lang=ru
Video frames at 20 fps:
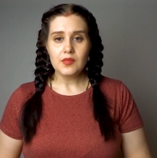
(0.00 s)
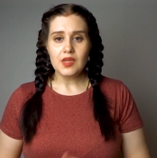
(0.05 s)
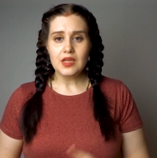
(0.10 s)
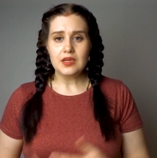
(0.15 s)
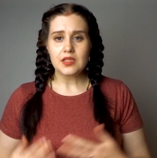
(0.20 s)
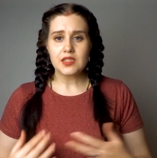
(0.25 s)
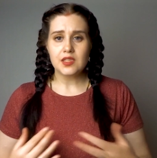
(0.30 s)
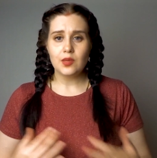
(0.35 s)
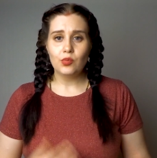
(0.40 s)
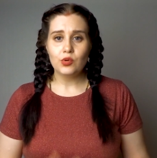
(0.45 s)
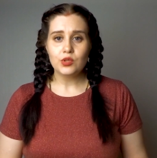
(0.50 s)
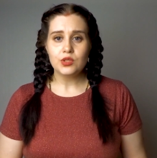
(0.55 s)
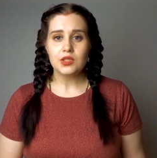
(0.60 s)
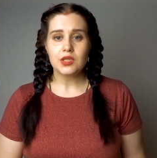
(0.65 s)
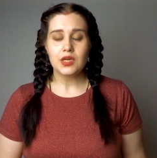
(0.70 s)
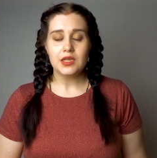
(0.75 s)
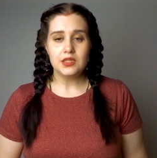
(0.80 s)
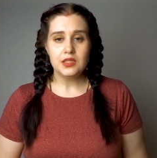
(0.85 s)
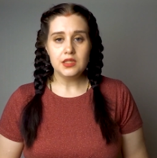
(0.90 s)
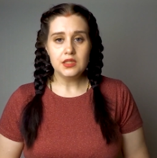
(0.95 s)
о заботе
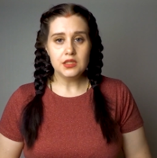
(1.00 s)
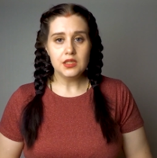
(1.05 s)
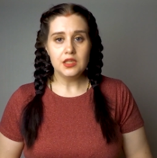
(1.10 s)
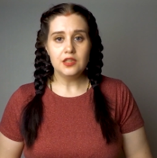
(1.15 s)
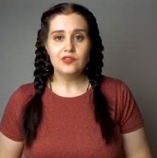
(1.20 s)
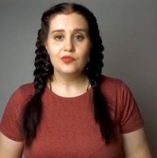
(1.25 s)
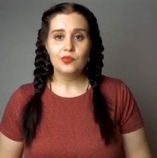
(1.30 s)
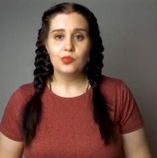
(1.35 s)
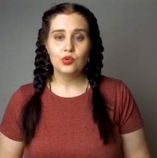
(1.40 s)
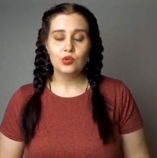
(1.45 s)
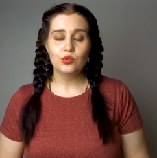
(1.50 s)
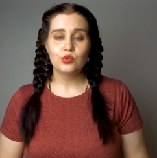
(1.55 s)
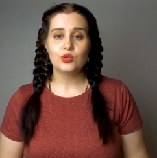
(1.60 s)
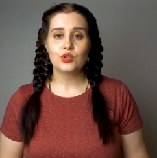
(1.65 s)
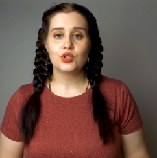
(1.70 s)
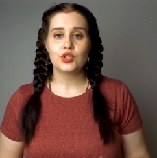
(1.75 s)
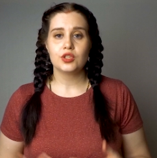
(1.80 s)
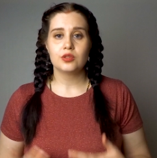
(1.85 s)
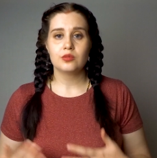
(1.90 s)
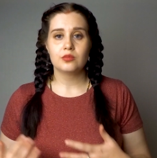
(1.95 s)
родителей в
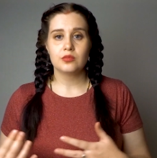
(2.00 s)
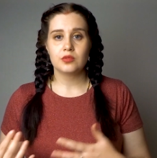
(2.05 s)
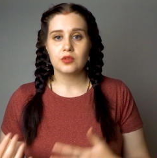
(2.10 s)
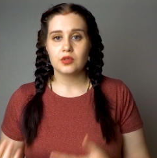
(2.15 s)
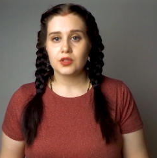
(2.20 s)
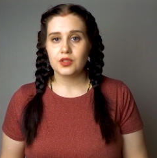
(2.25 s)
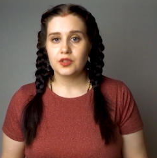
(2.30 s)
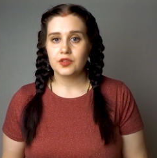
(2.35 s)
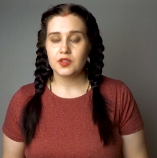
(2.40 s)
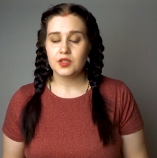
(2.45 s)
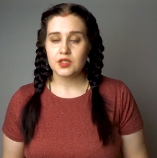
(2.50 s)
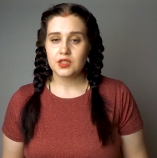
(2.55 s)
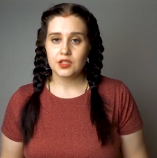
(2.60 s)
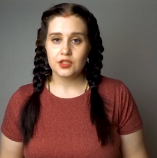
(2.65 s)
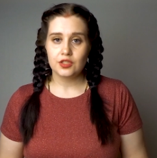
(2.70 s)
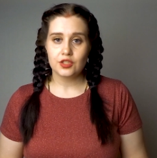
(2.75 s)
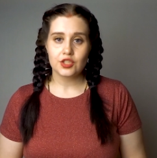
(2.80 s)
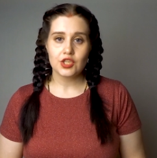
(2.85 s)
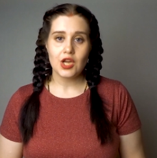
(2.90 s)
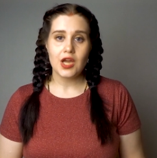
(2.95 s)
будущем, э, и
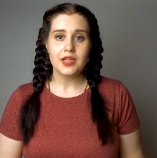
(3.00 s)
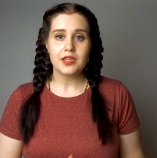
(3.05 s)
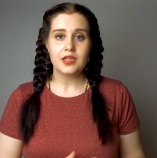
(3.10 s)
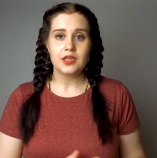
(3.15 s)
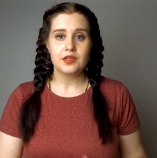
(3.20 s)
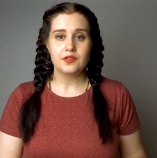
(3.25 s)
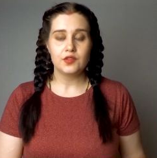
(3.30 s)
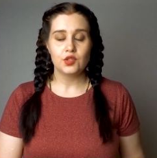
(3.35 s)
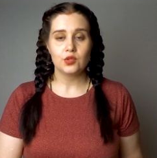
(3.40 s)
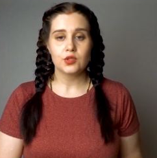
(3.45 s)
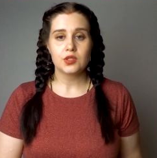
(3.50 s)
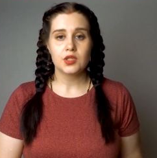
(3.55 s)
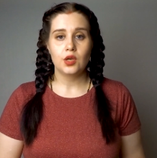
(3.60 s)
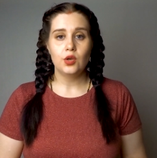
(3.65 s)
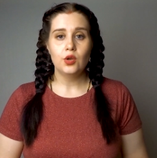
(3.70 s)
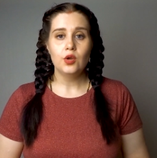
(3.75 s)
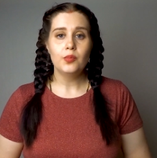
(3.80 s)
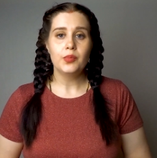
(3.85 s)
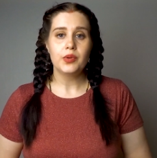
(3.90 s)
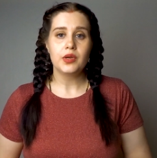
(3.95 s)
содержании и все
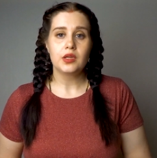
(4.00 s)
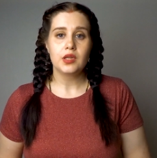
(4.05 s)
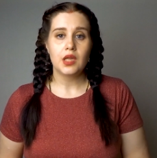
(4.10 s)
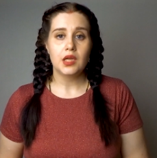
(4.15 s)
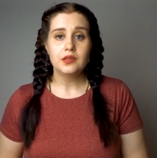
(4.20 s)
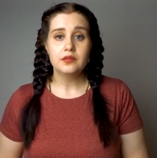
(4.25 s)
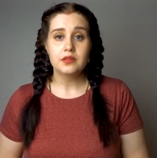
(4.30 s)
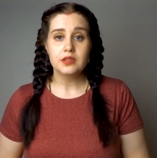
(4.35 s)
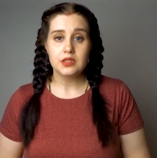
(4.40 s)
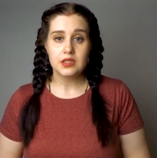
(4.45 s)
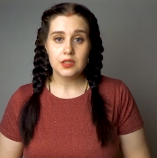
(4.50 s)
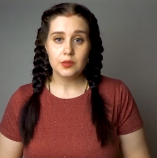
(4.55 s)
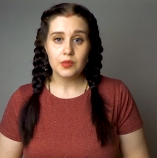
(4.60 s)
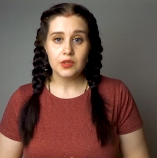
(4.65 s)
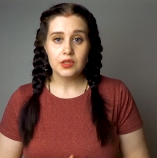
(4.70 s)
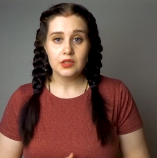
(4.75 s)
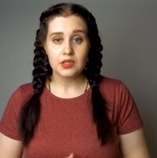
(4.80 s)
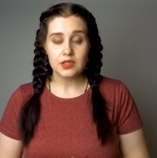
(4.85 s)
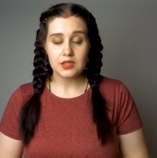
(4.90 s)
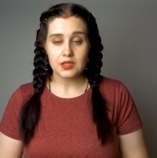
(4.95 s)
остальное перекладывается
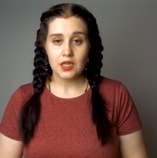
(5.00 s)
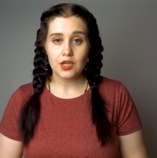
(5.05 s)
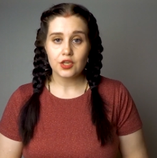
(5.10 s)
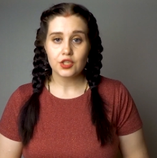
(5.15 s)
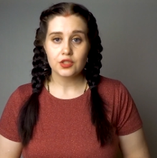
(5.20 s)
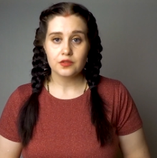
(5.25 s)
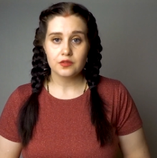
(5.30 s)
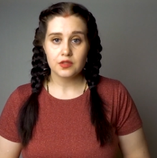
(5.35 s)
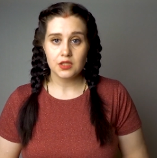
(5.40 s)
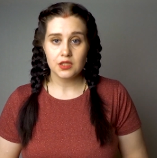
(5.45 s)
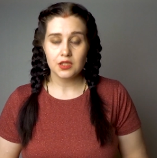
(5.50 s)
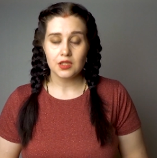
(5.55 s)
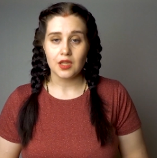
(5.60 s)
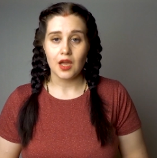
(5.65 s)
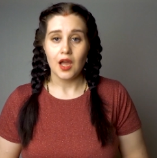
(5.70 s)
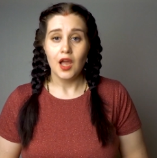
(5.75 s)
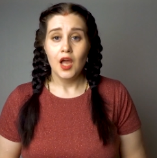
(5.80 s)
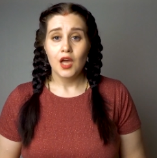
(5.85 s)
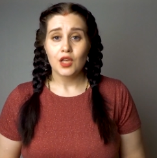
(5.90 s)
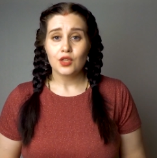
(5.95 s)
именно на старшего
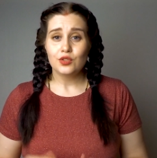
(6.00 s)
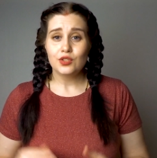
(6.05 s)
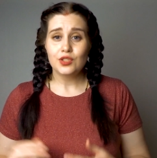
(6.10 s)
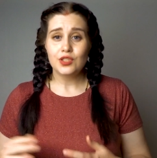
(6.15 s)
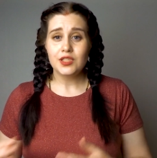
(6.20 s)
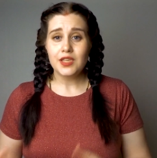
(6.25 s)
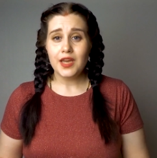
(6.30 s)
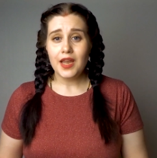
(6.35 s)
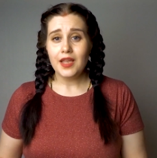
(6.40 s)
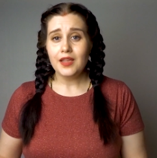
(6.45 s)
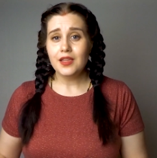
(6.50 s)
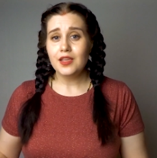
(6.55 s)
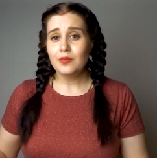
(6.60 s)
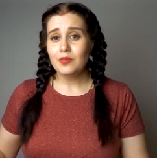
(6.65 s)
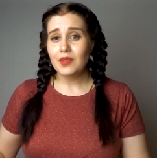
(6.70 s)
сына. То есть средний,